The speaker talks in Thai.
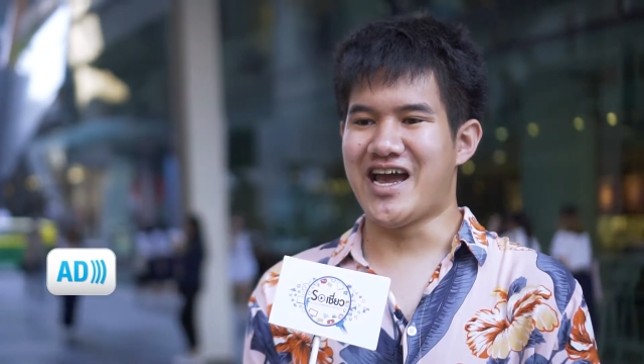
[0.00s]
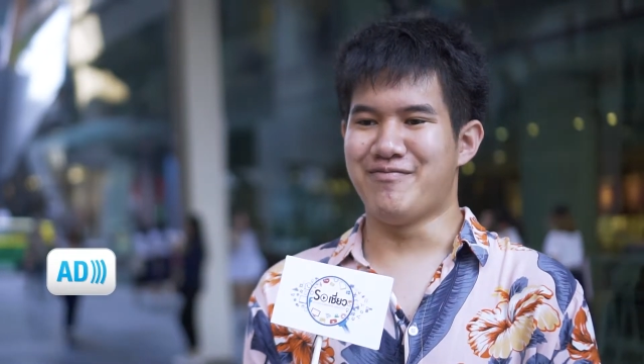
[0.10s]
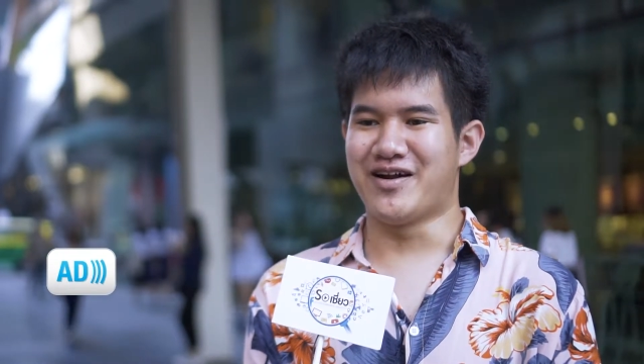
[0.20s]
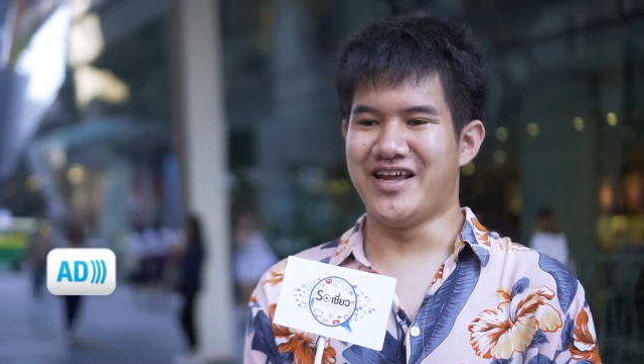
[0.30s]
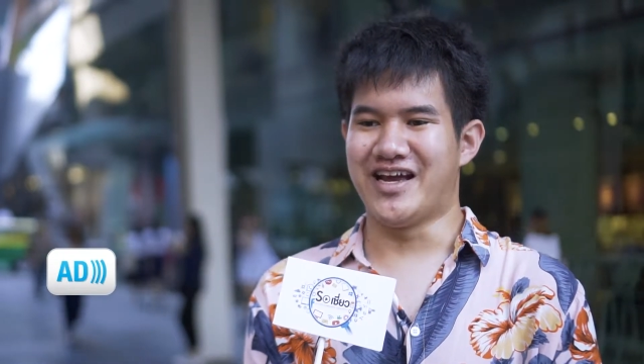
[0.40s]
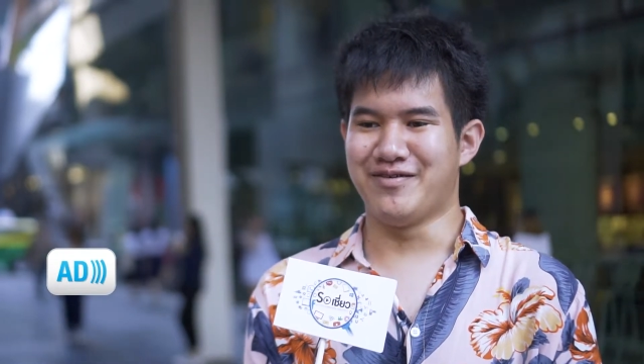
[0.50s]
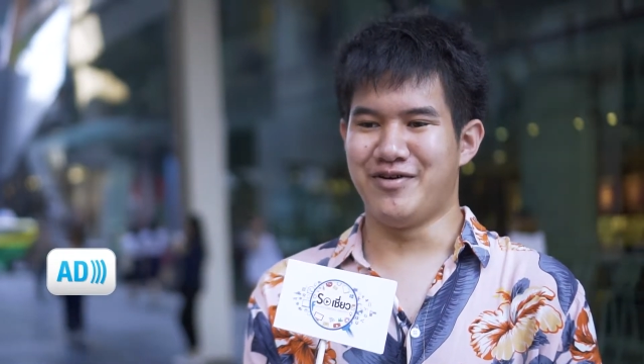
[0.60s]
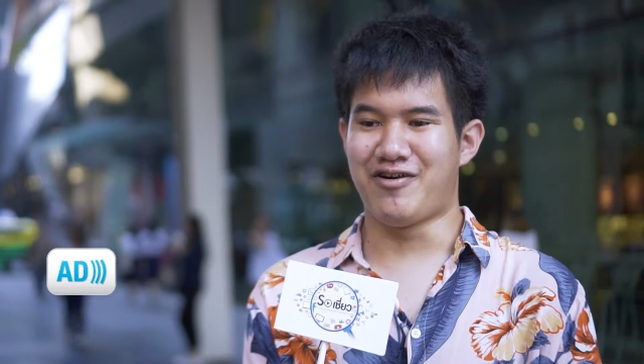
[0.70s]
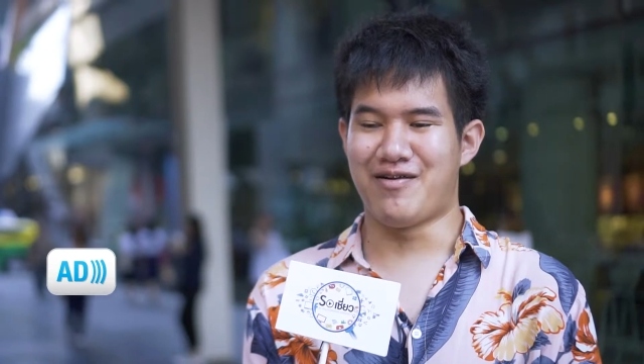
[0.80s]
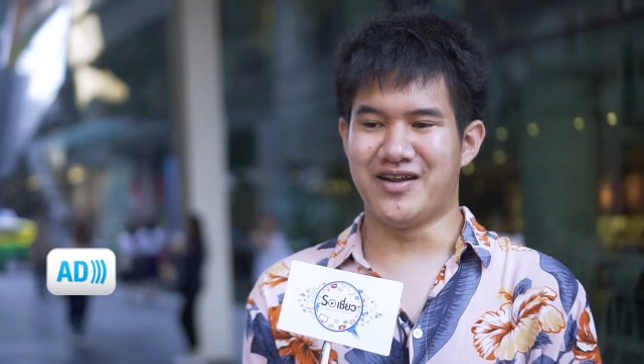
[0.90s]
บางทีอาจจะมี
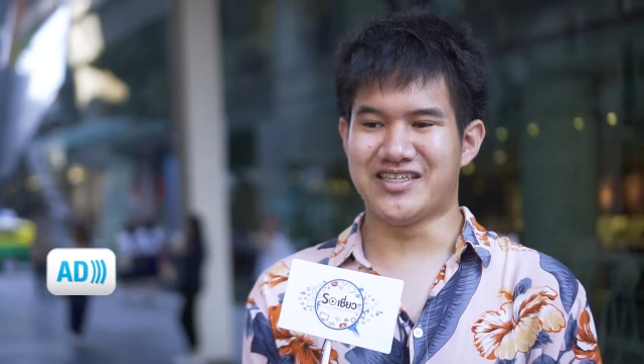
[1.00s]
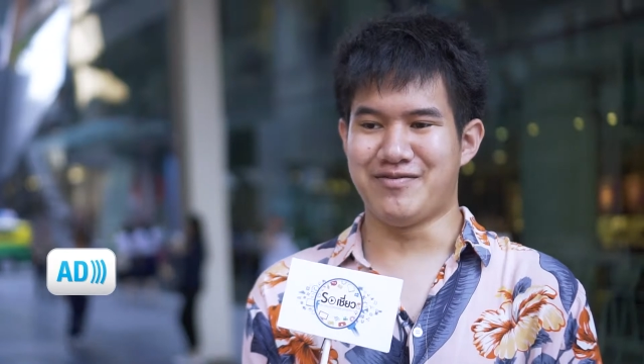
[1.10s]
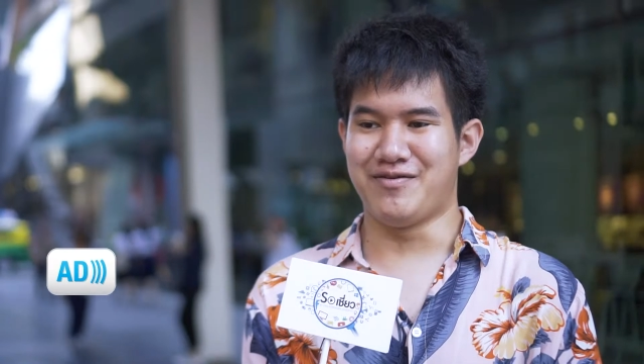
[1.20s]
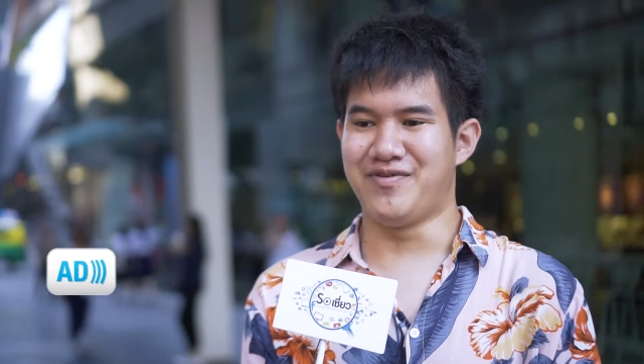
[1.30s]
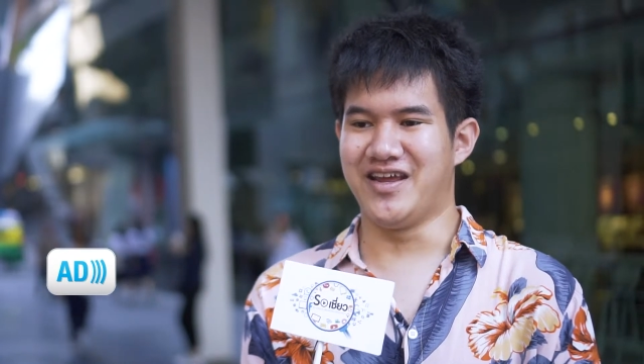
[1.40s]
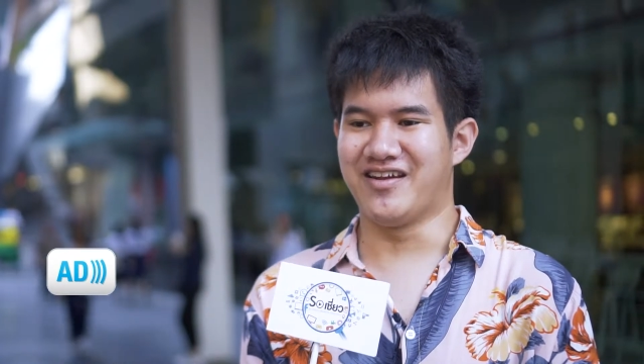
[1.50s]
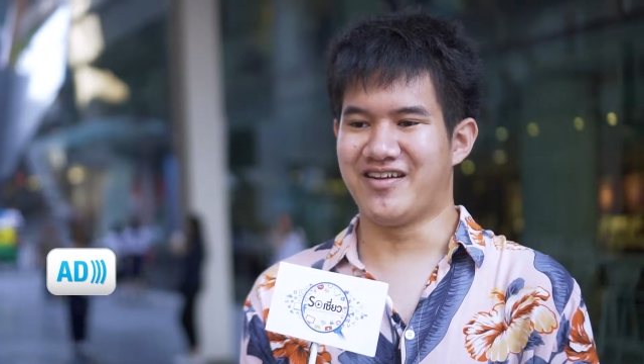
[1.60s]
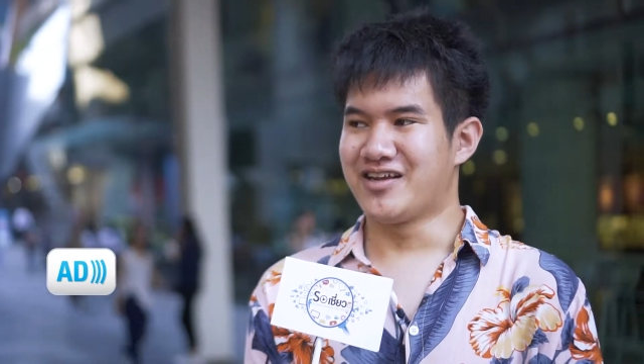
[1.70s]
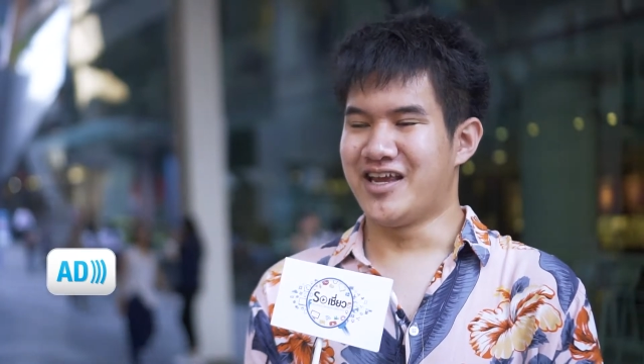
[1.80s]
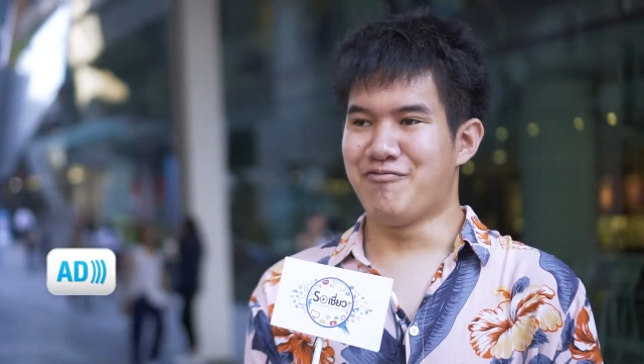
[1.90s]
ความมั่นใจผิ
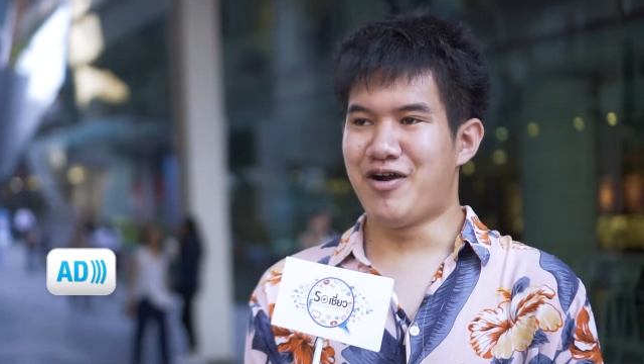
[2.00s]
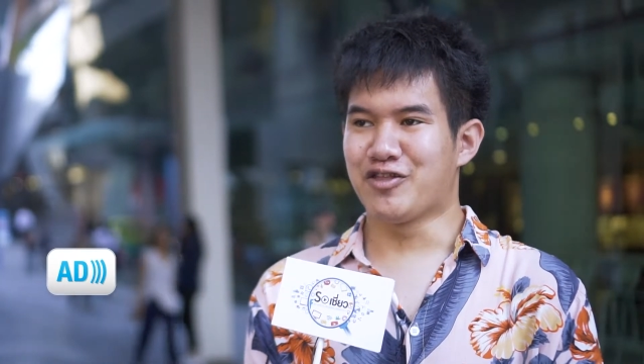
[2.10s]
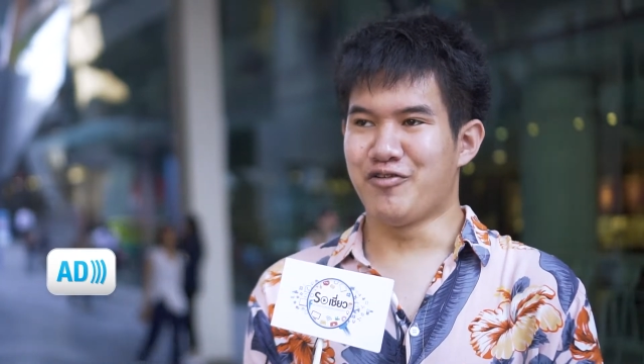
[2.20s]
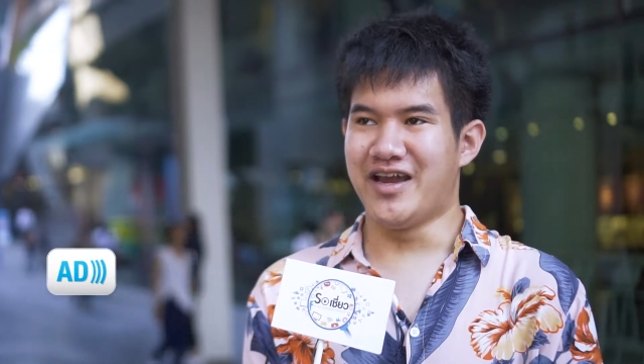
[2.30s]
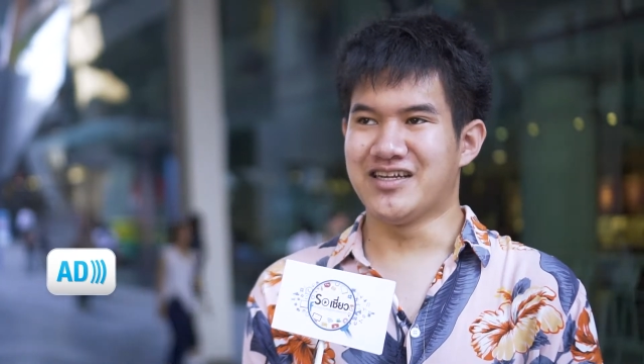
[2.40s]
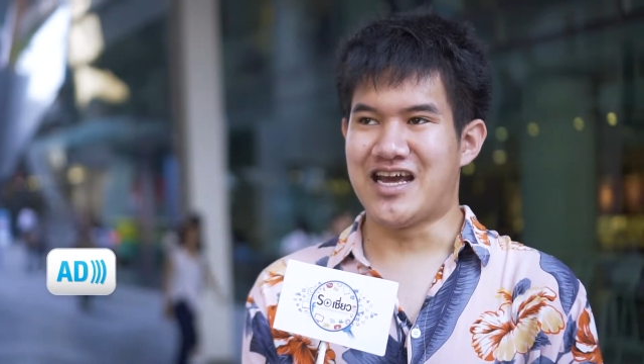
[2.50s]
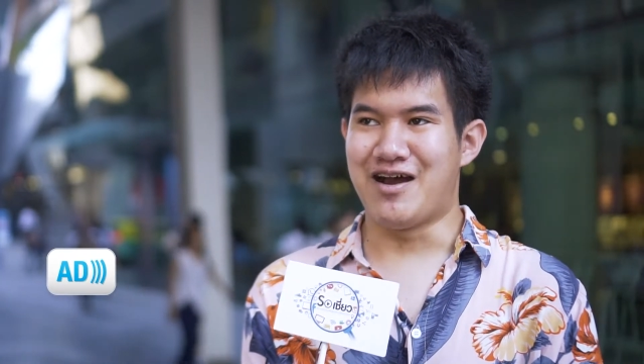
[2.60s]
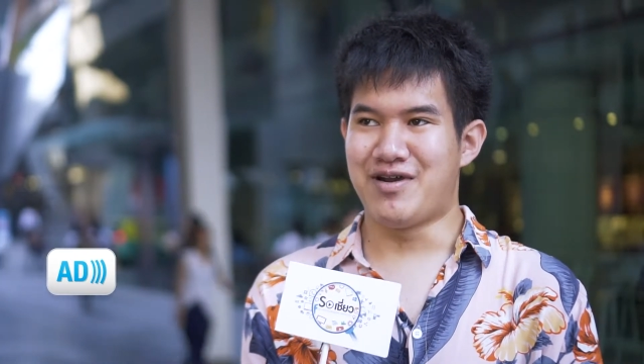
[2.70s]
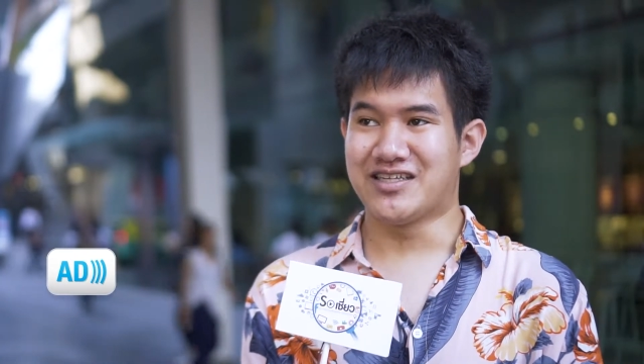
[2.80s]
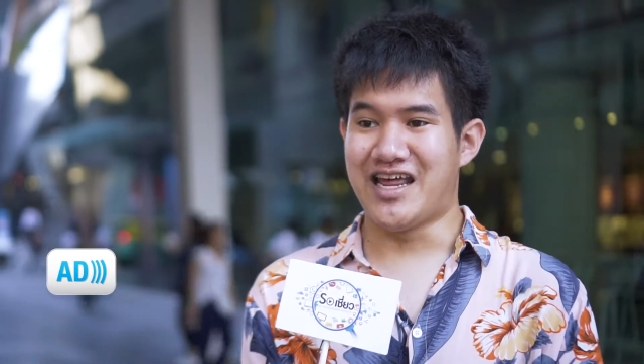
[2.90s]
ดๆคิดว่าตัวเองสา
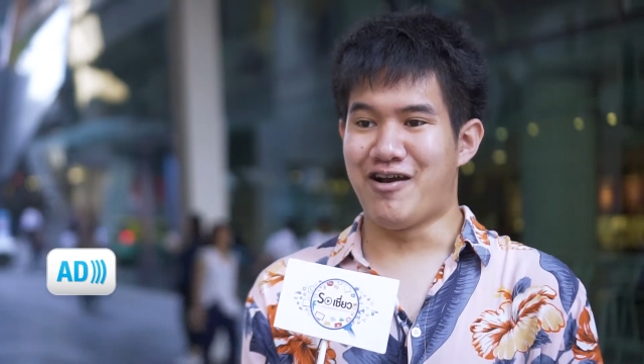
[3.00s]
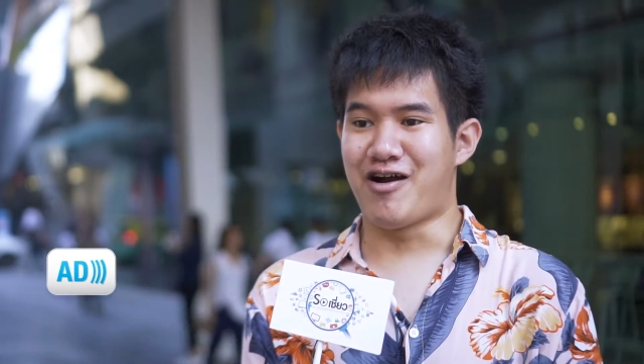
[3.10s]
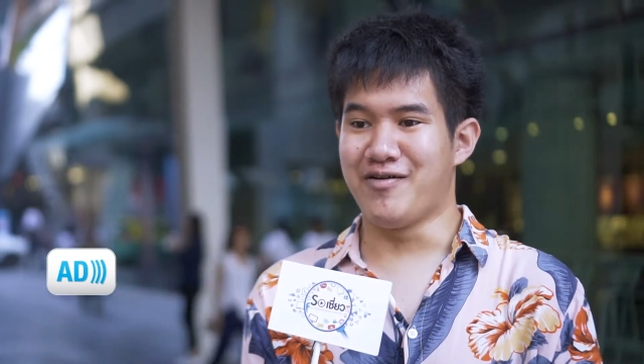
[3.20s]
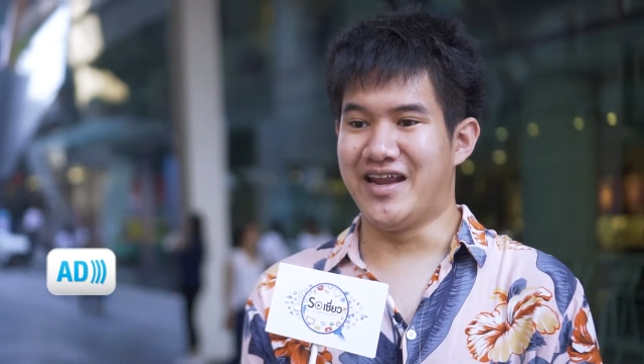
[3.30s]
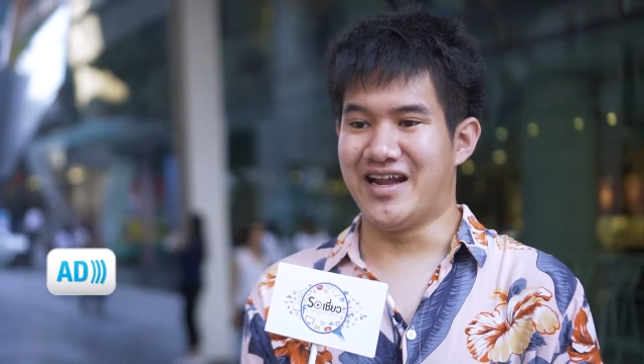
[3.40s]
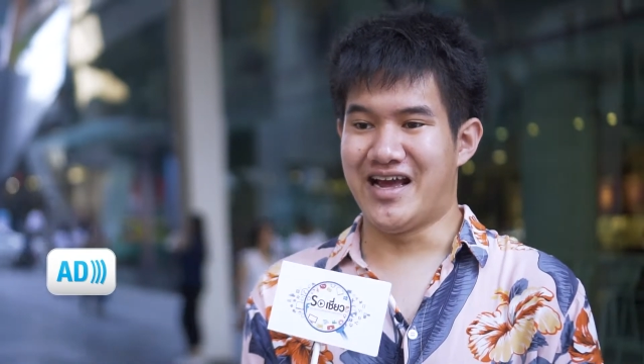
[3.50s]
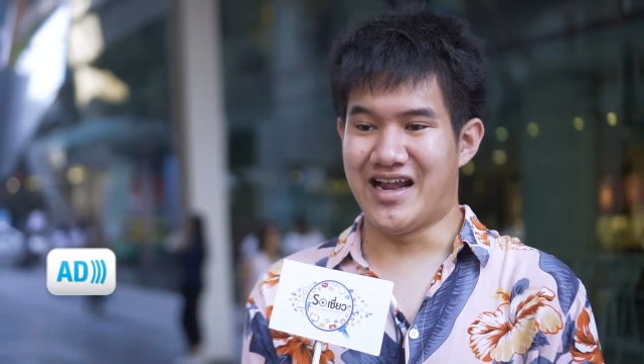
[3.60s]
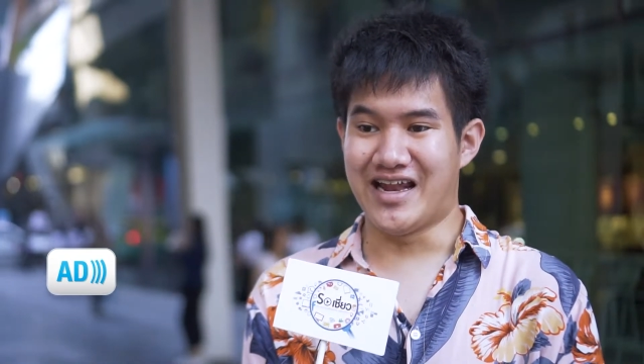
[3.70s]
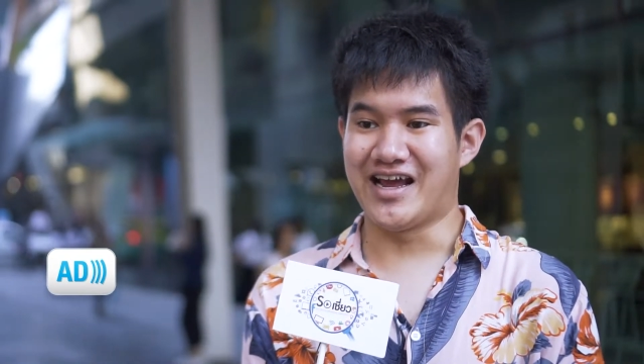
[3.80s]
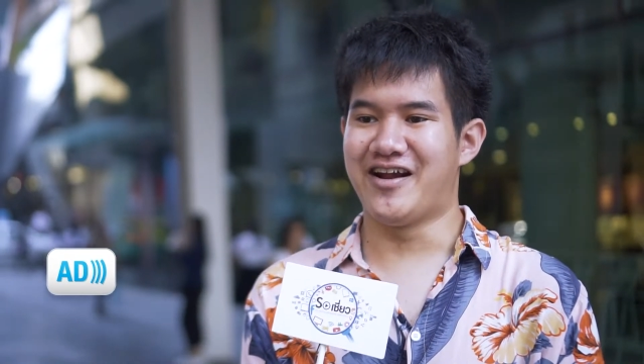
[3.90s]
มารถแสดงความเห็น
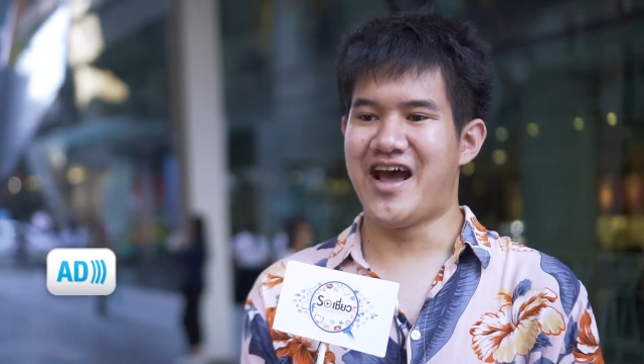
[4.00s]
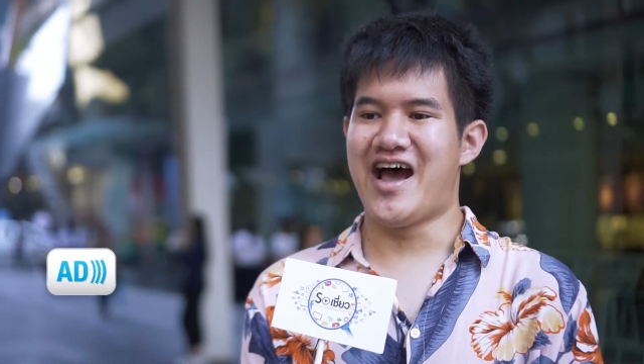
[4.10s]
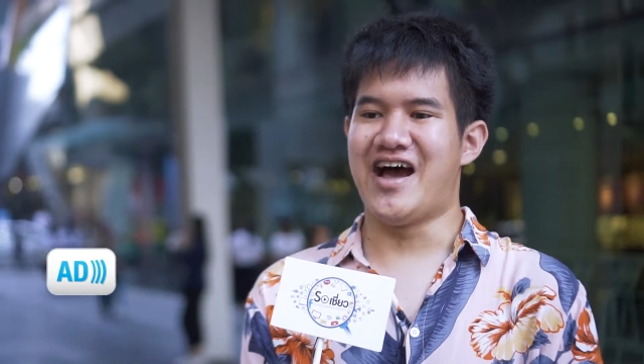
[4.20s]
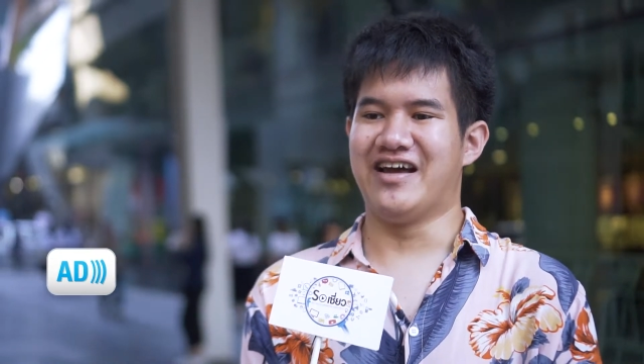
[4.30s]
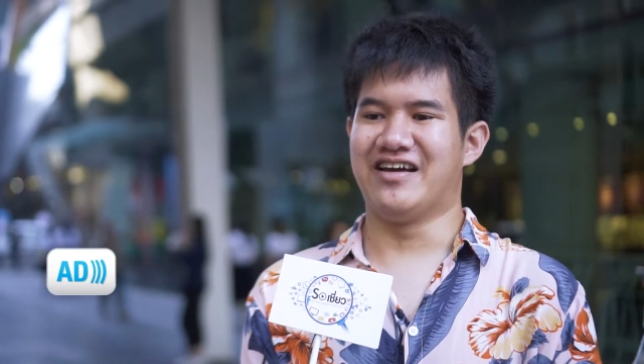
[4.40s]
อะไรก็ได้